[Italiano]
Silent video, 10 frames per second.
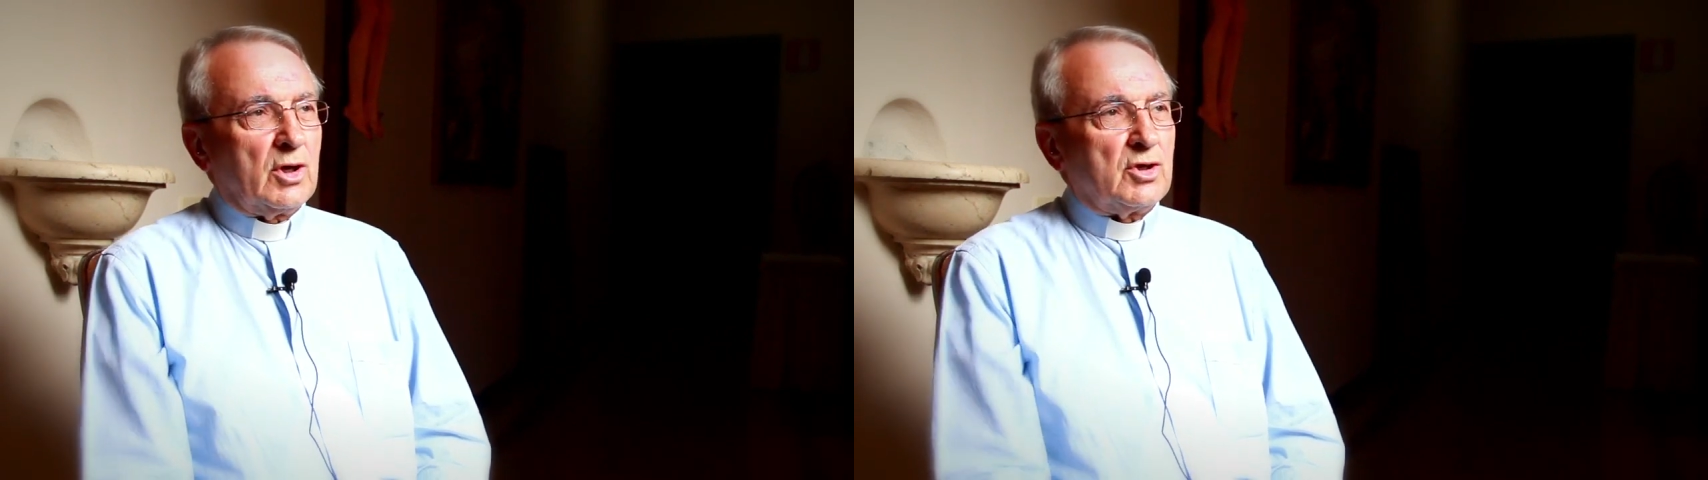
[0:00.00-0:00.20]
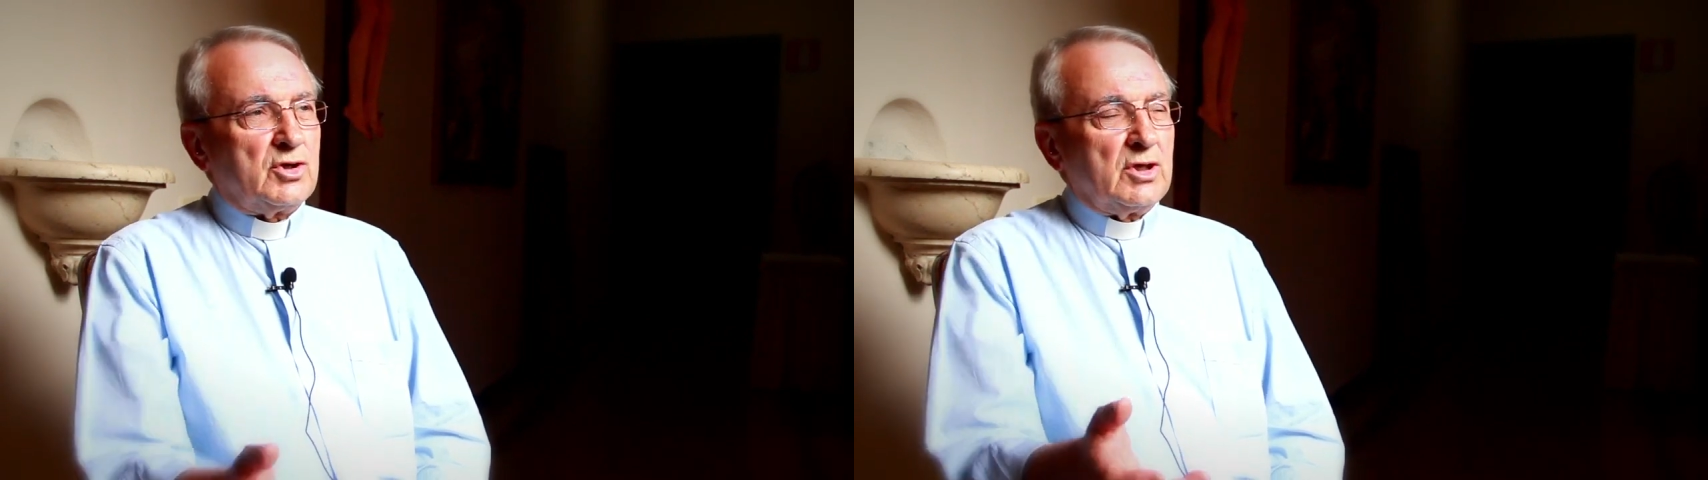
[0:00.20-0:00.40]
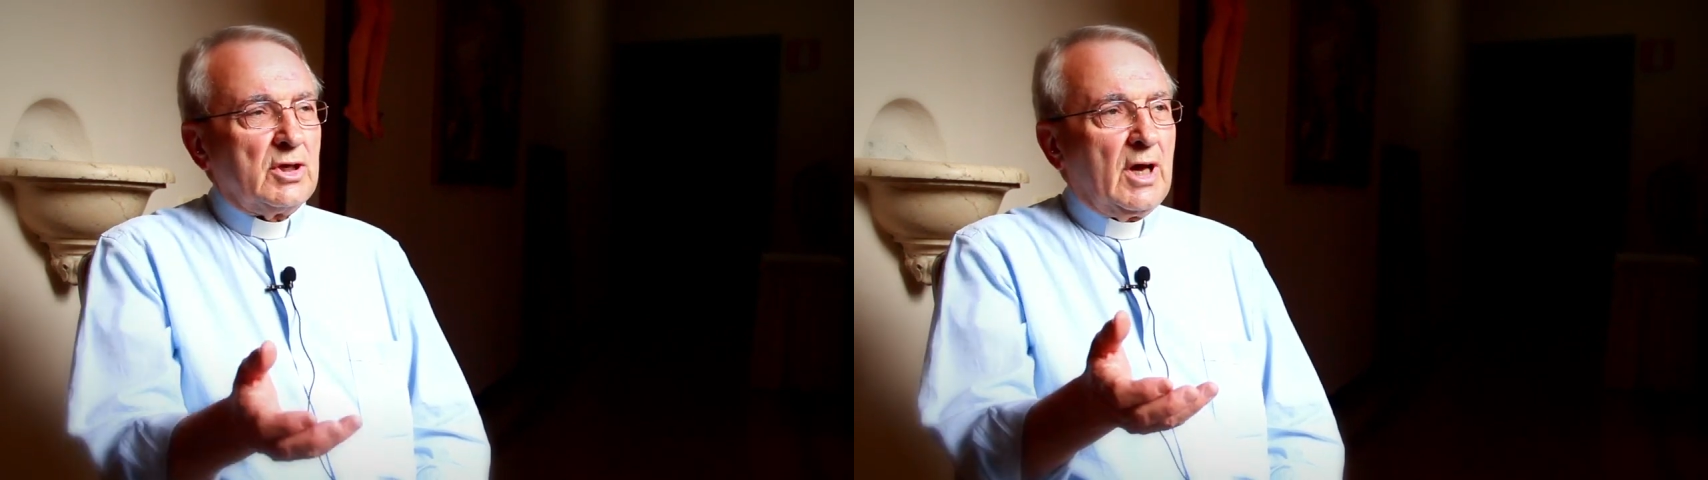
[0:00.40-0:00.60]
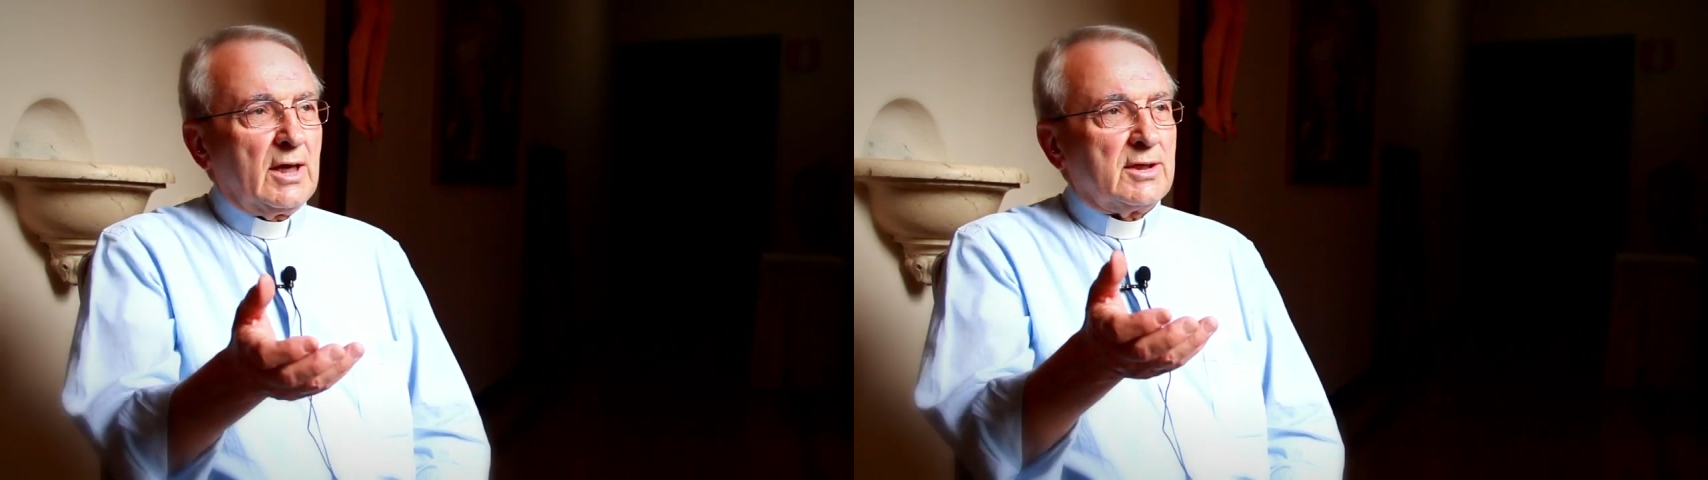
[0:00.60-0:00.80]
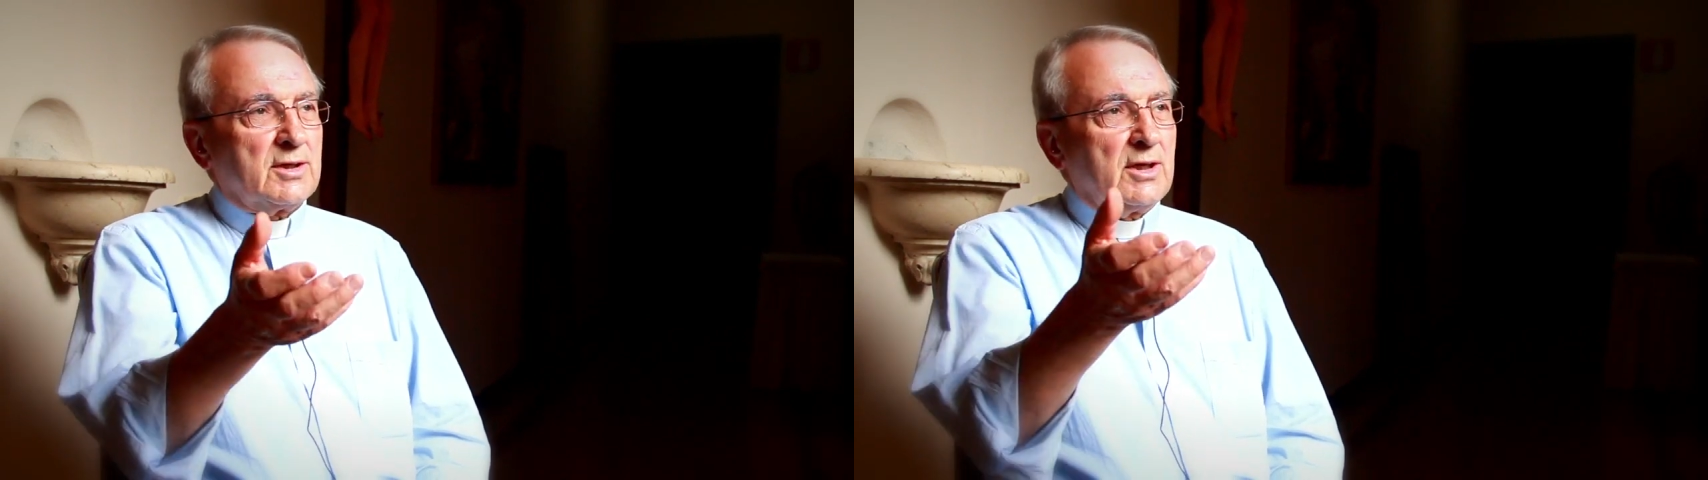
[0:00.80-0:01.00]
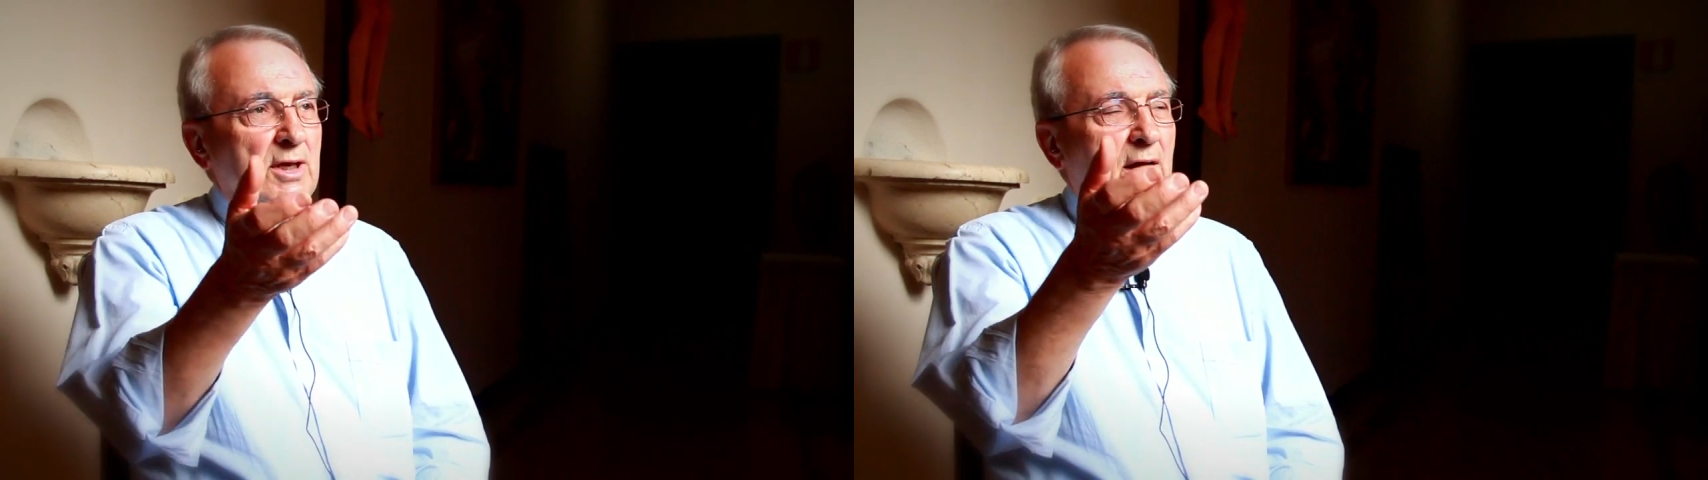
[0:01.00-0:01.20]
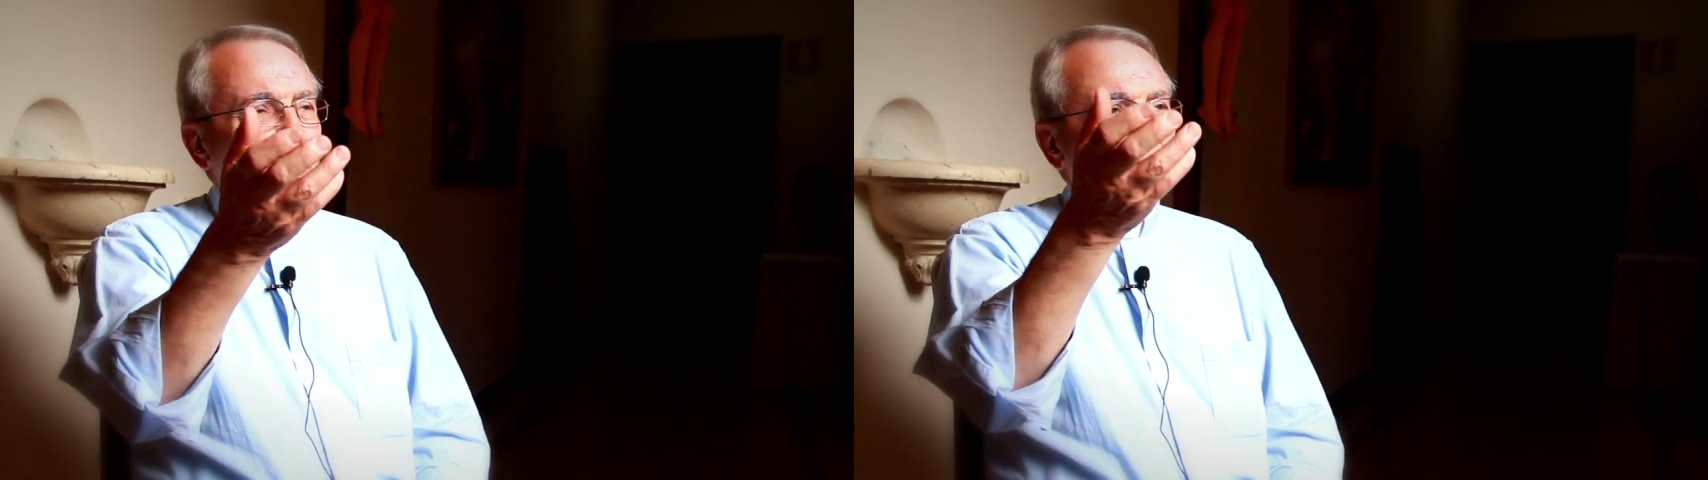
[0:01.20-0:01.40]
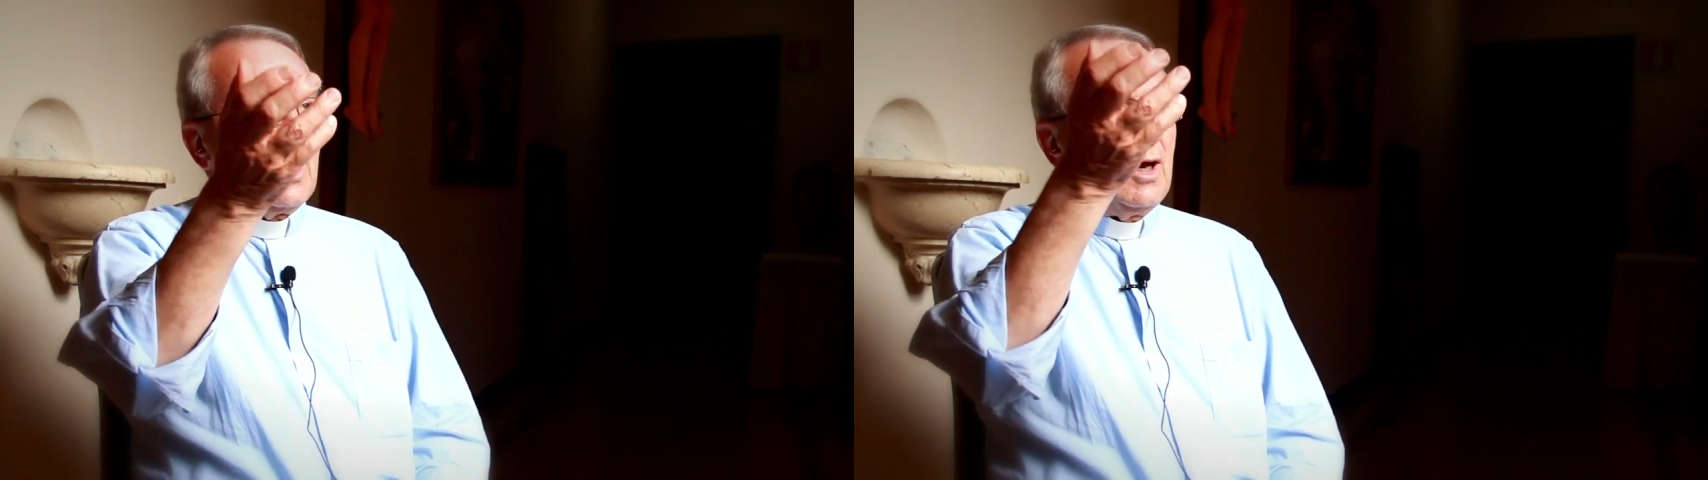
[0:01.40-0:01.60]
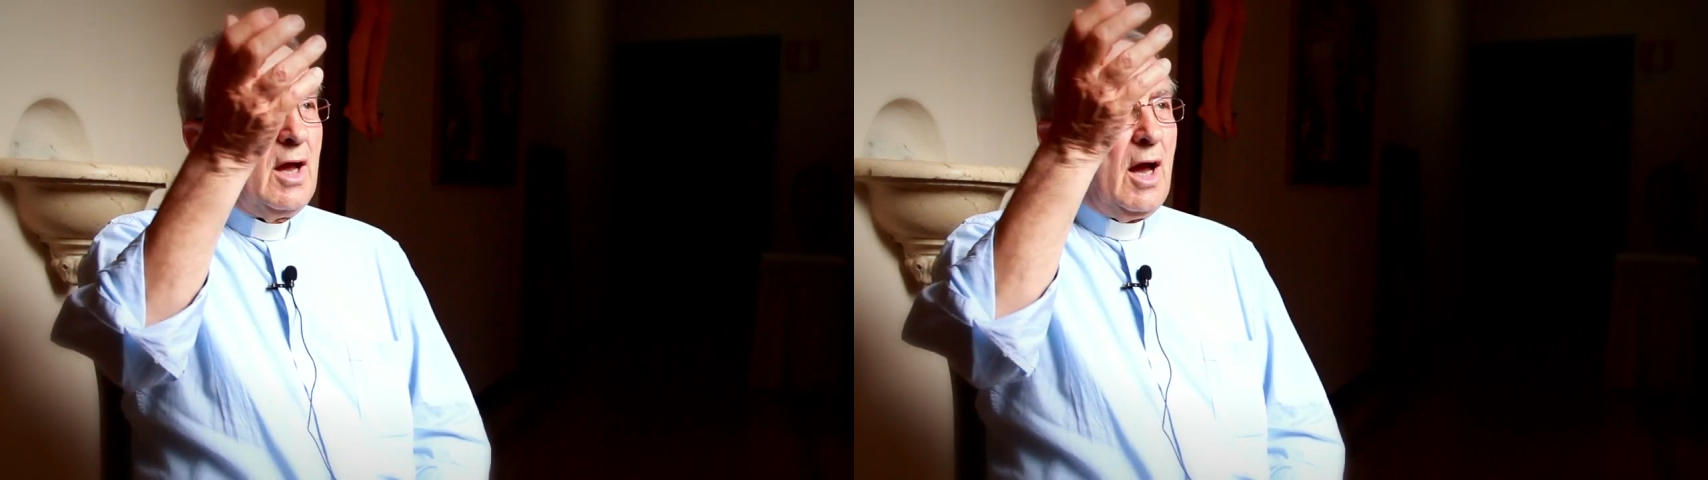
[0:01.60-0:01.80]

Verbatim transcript: che ci innalza, innalza